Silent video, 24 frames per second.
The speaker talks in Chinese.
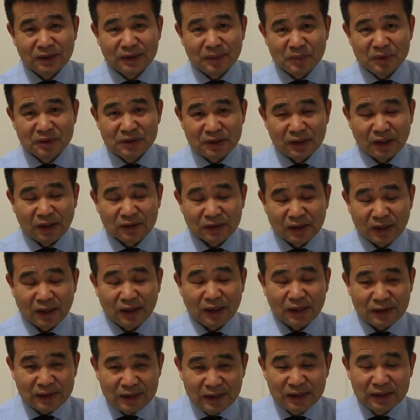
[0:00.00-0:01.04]
那么第二个
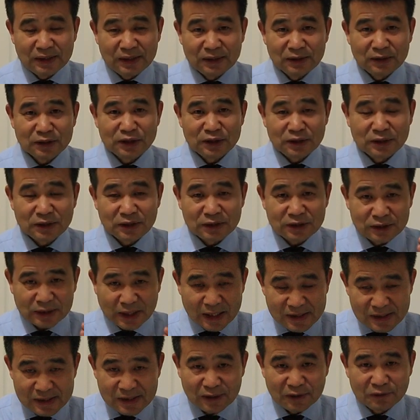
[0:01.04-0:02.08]
啥？另一个呢是
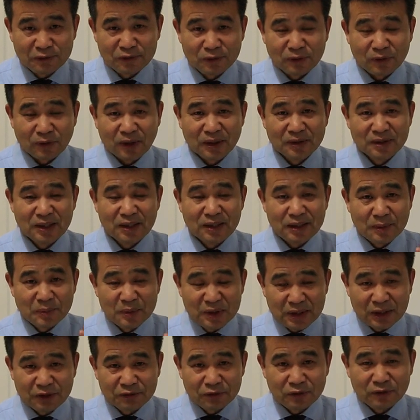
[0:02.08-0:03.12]
神性的复活。那
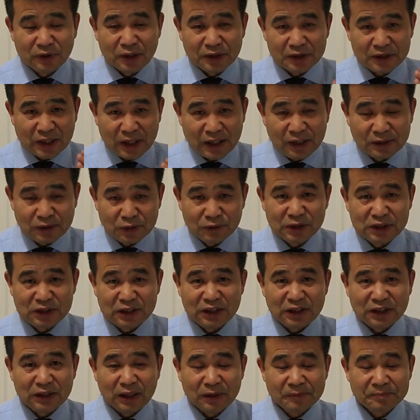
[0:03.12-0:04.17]
么这个复活人人都会
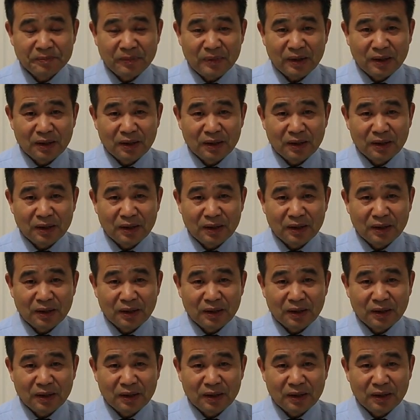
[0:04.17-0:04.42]
经历的。